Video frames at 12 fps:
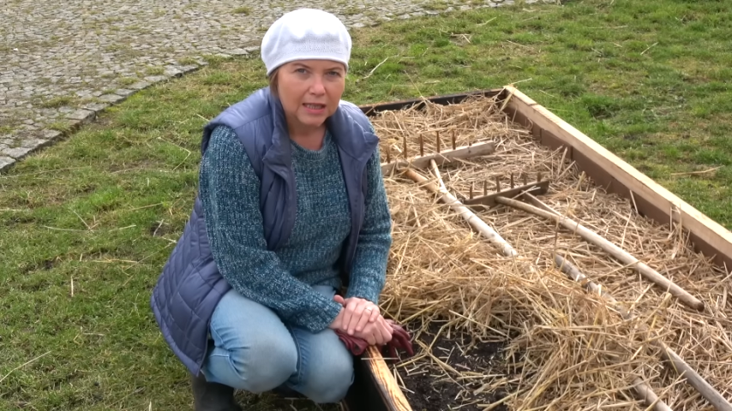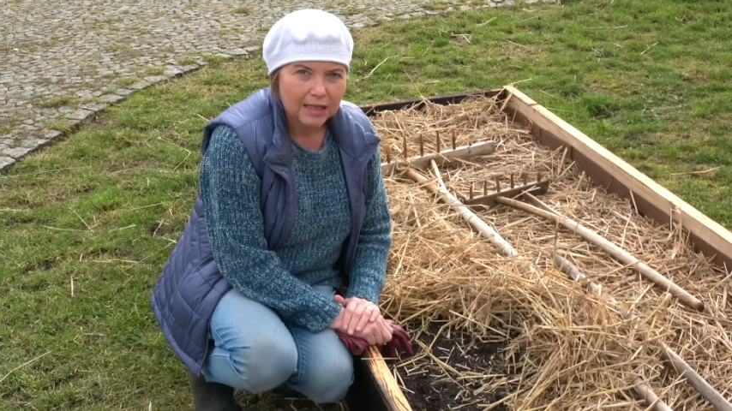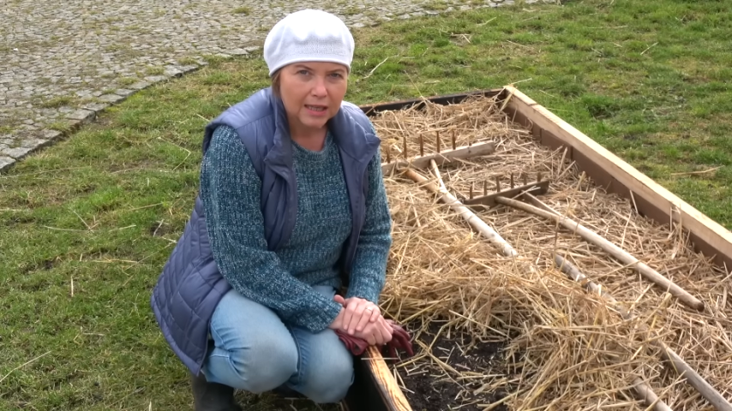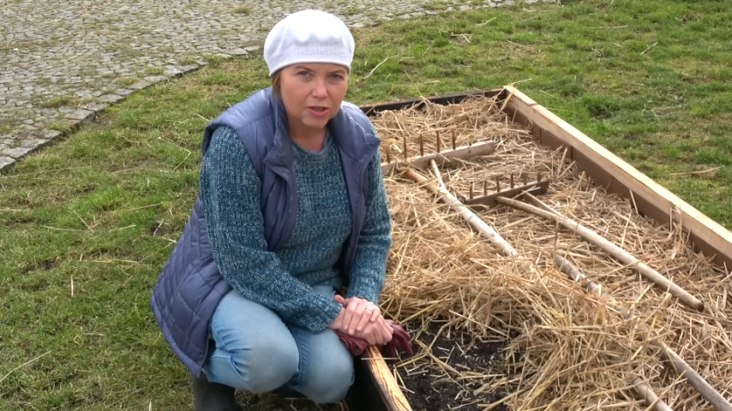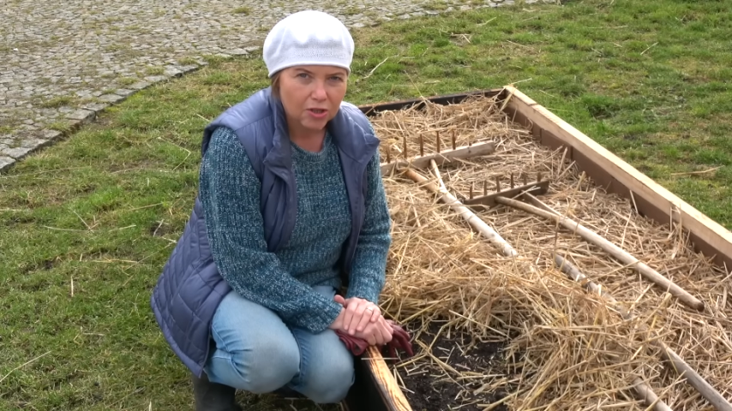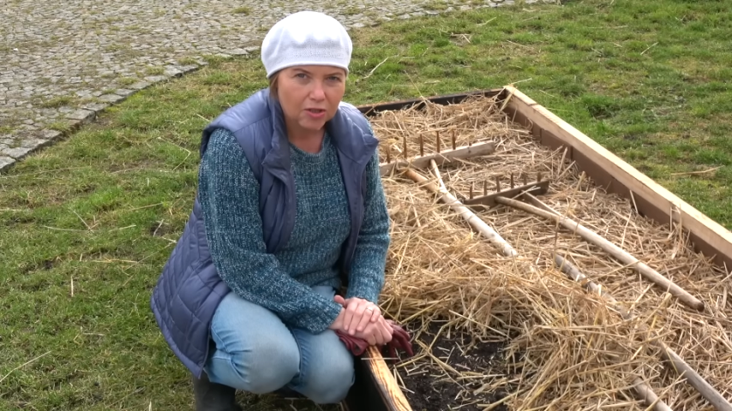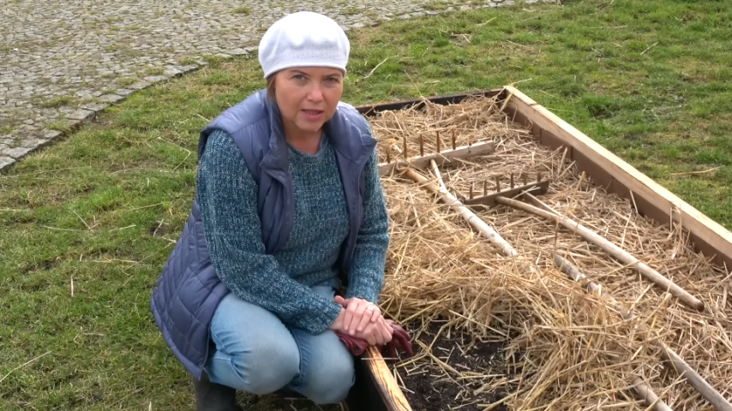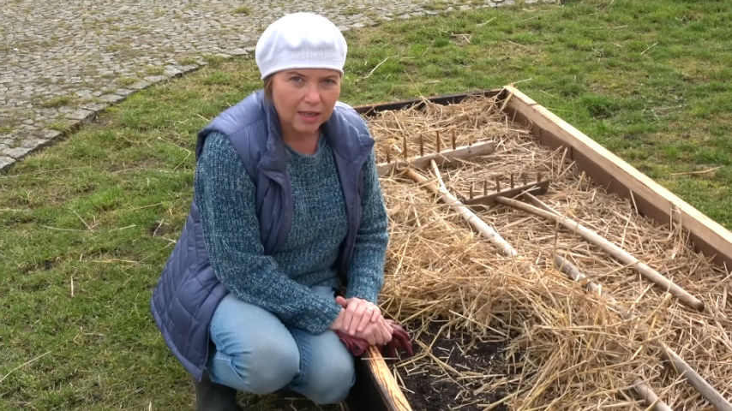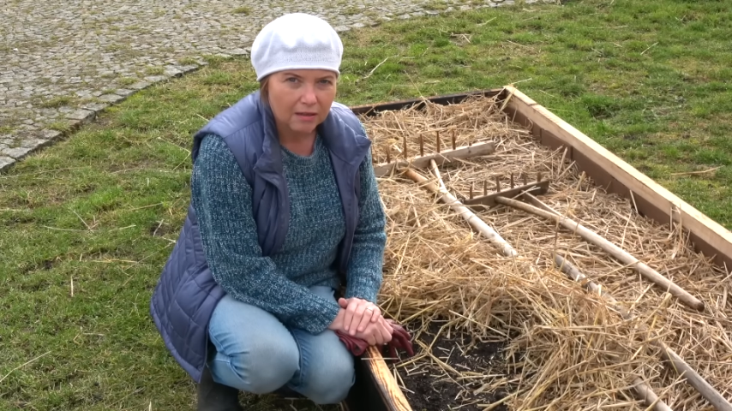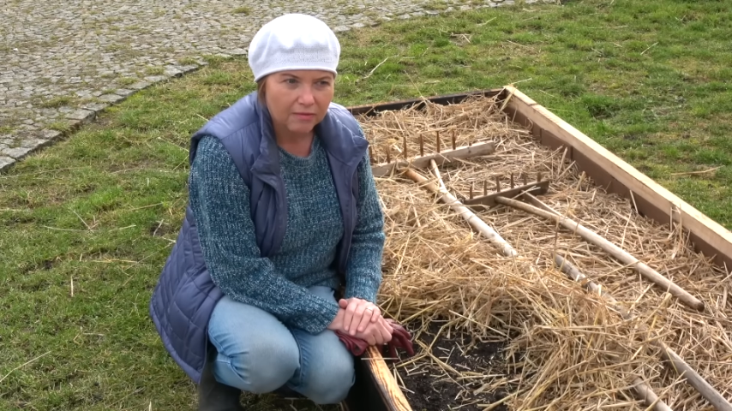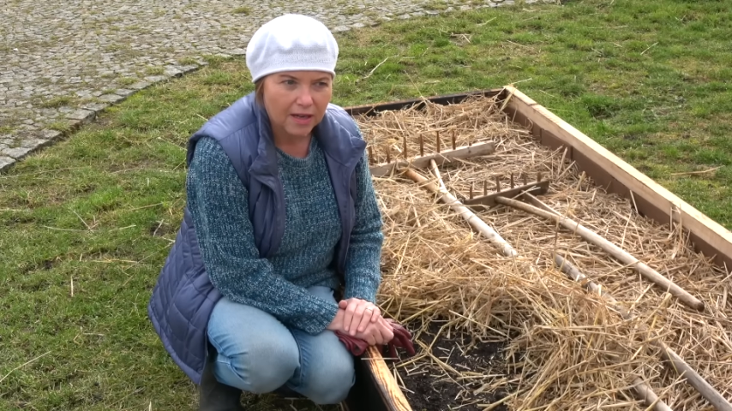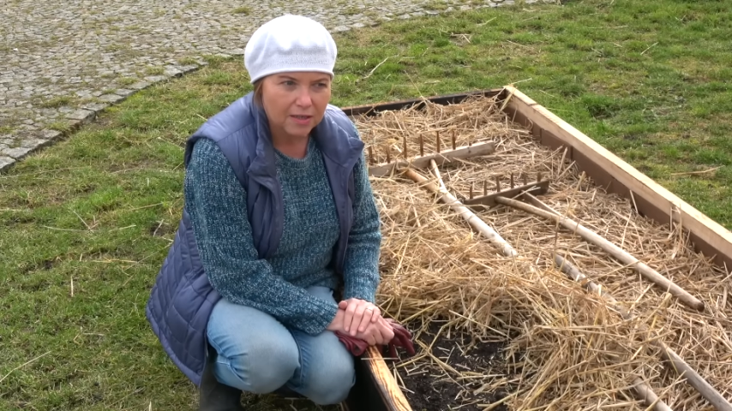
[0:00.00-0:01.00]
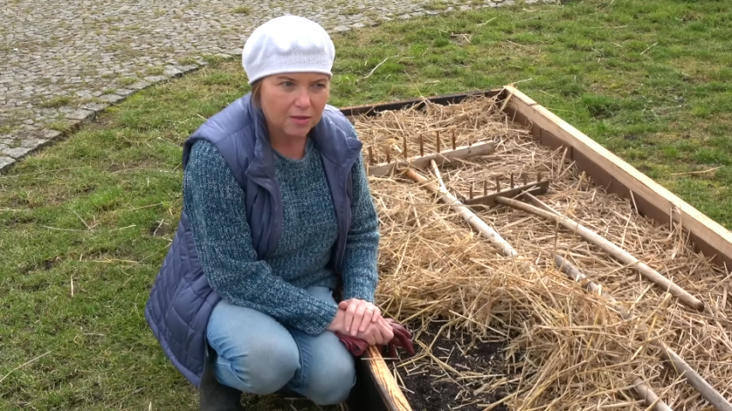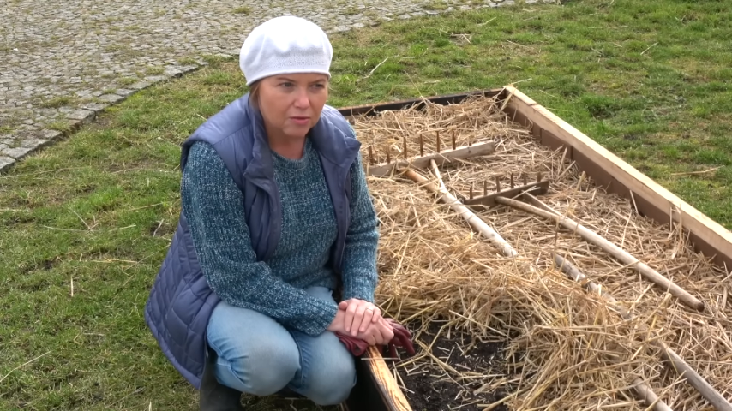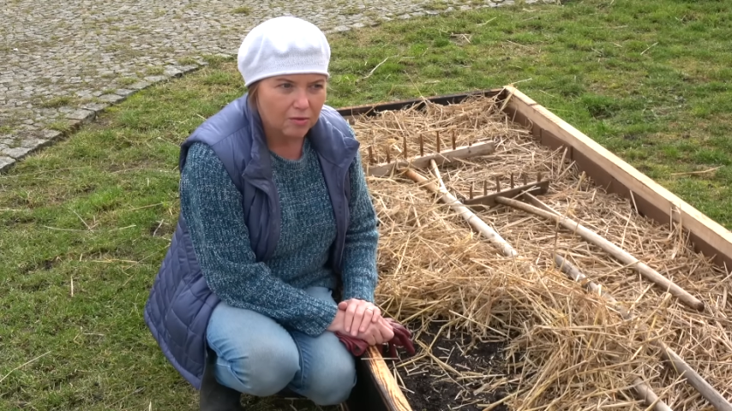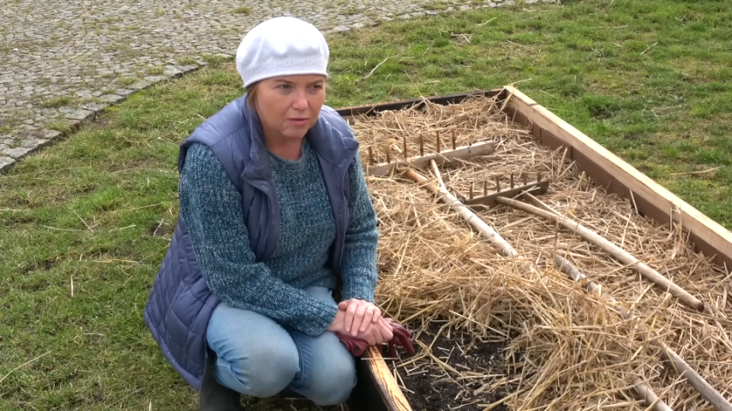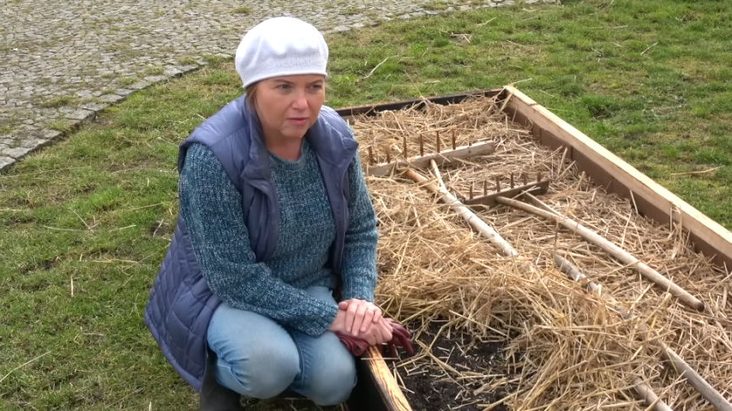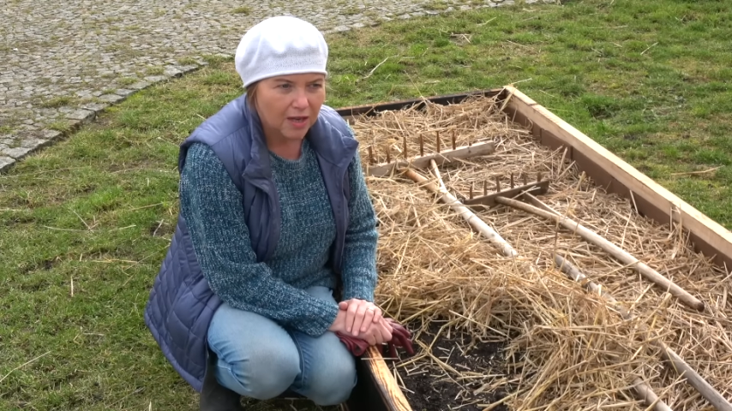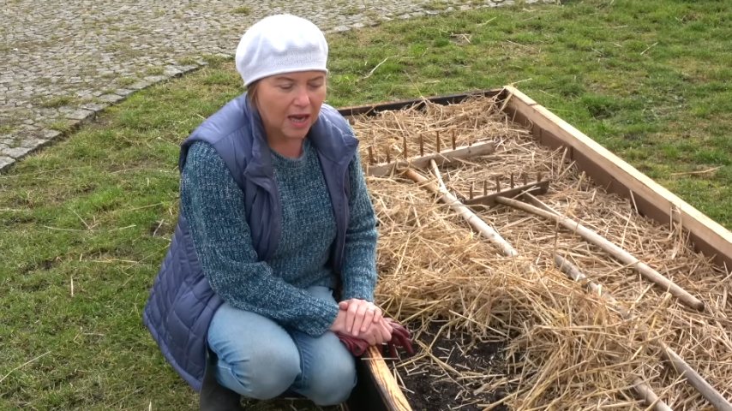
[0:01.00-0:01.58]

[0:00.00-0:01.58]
nasiona chwastów,